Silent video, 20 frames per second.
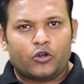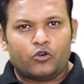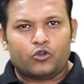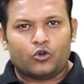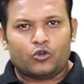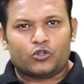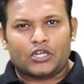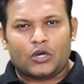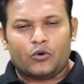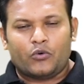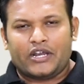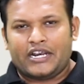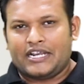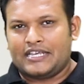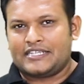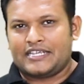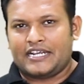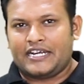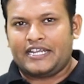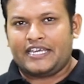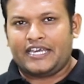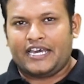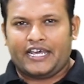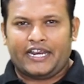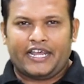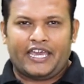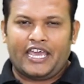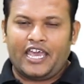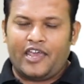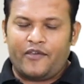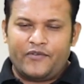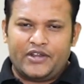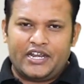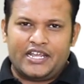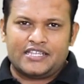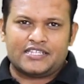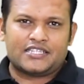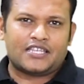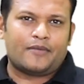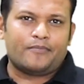आउट होता हुआ नज़र नहीं आ रहा है
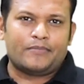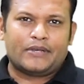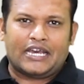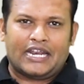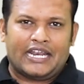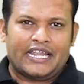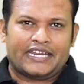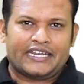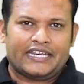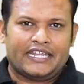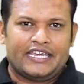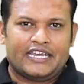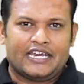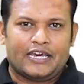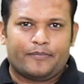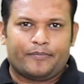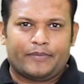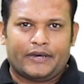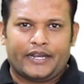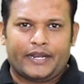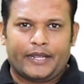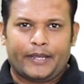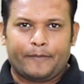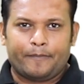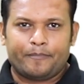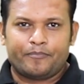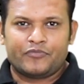एविडेंस हम कलेक्ट नहीं कर पा रहे हैं